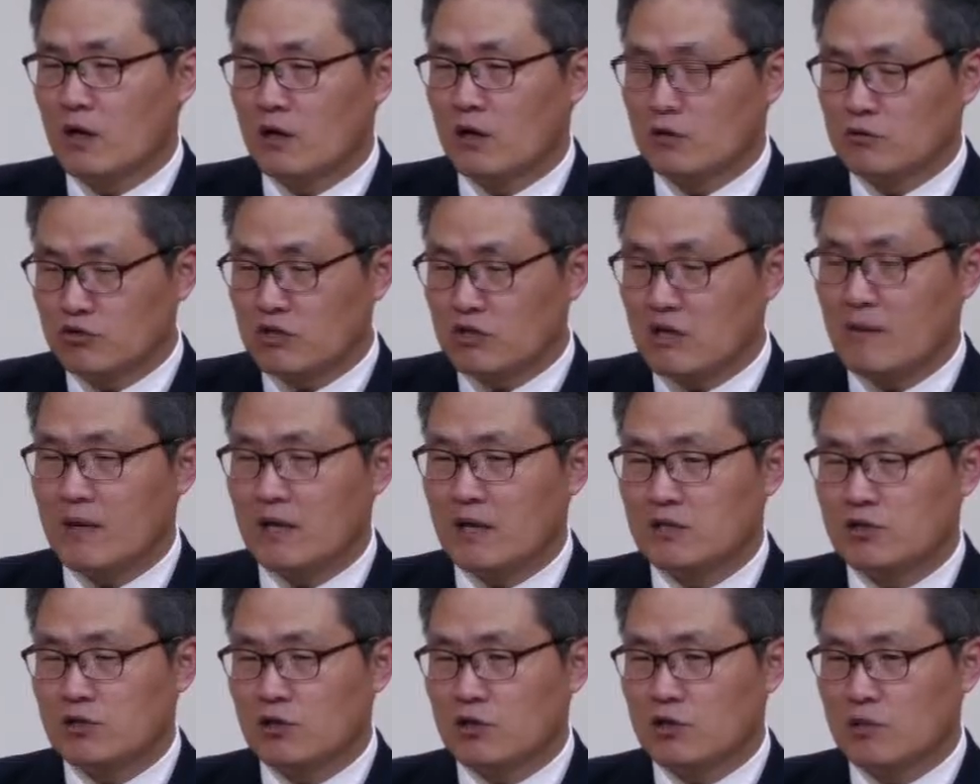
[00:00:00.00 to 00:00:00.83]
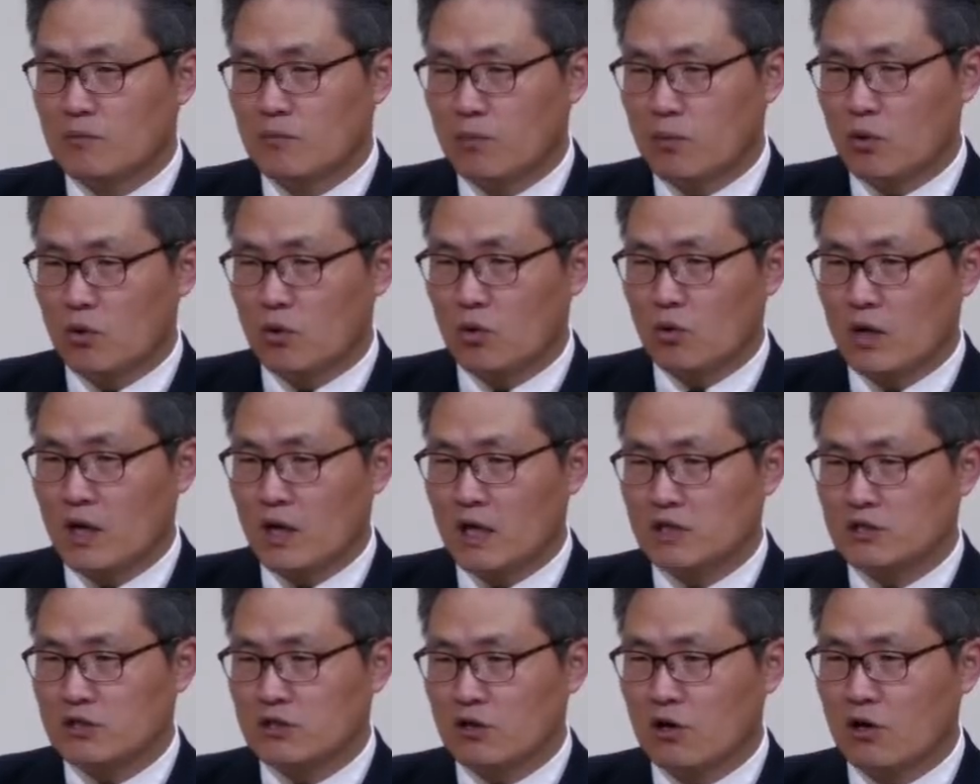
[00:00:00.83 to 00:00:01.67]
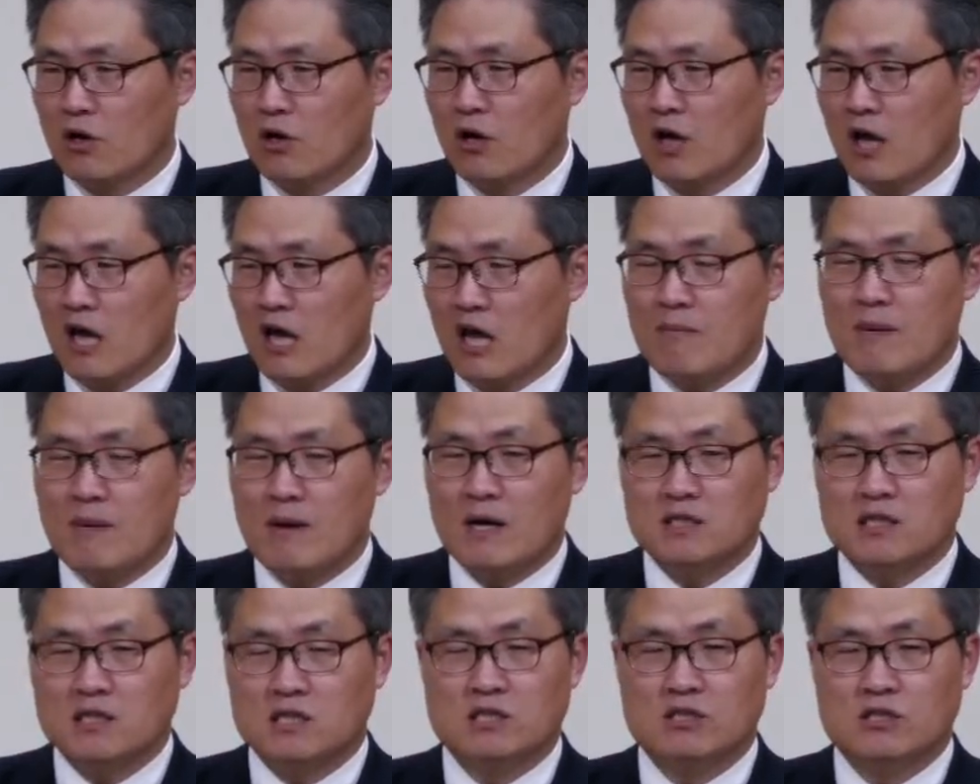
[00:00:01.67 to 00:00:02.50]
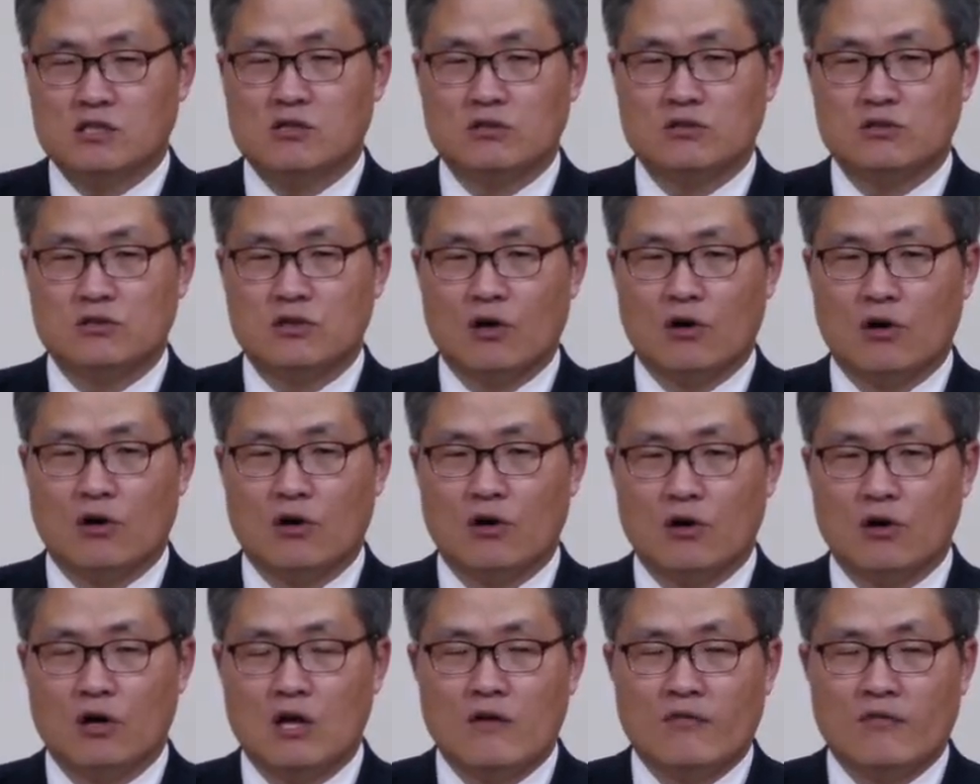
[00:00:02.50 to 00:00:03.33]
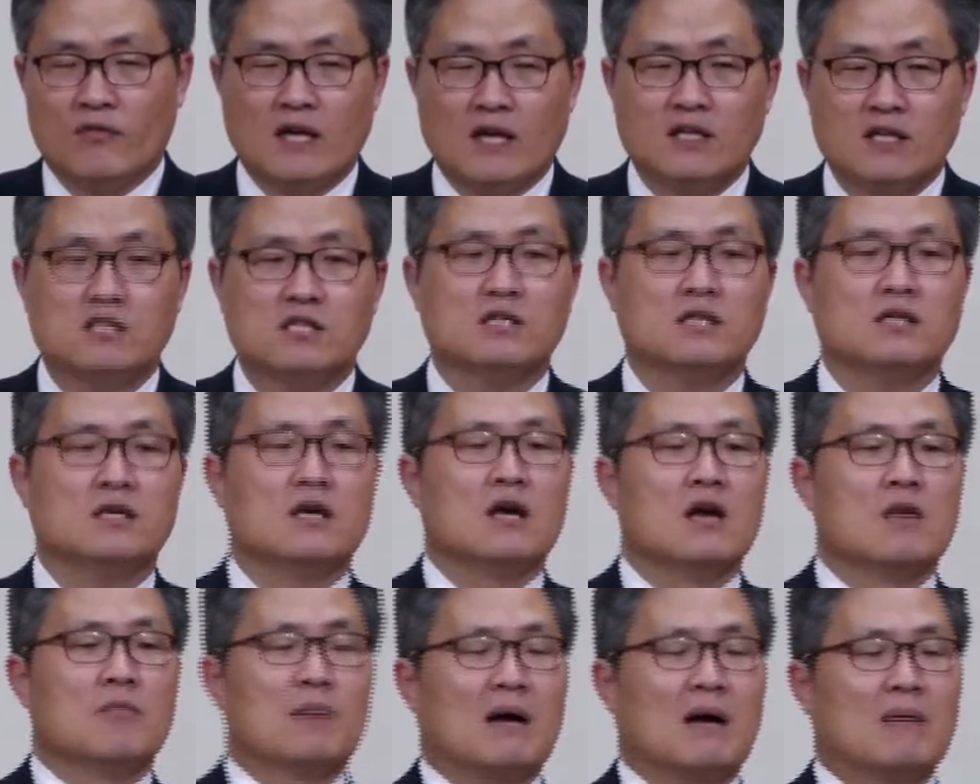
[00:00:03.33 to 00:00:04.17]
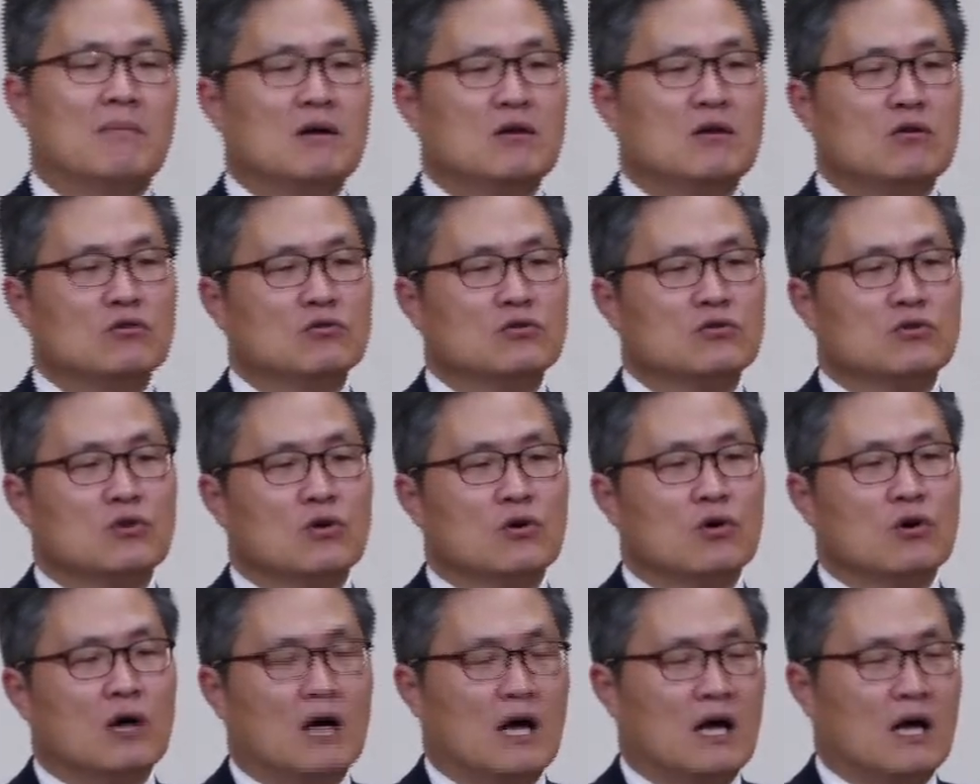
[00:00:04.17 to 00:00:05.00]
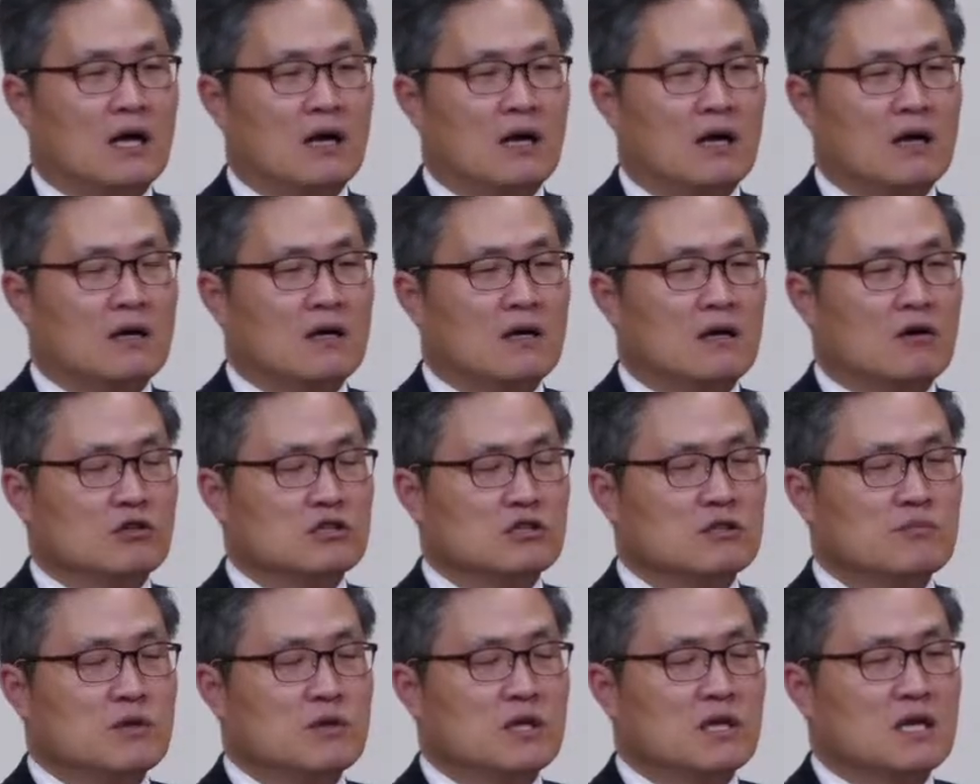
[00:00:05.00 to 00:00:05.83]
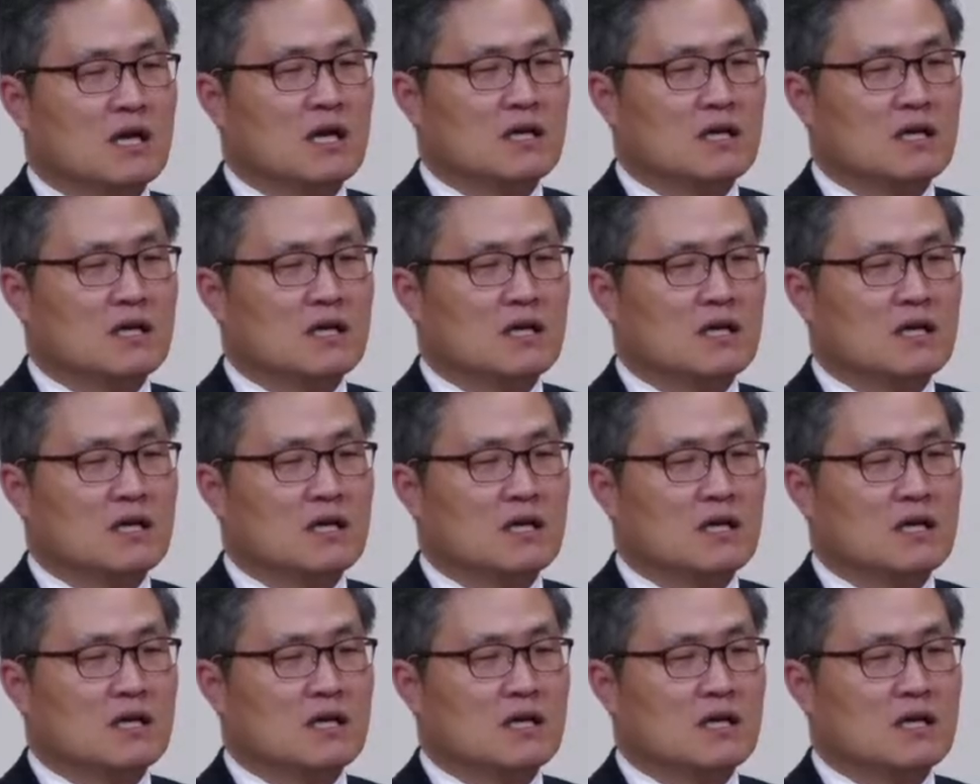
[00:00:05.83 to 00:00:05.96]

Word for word: 유다 백성을 포로에서 해방시키셔서 다시 바벨론으로 아, 어딥니까?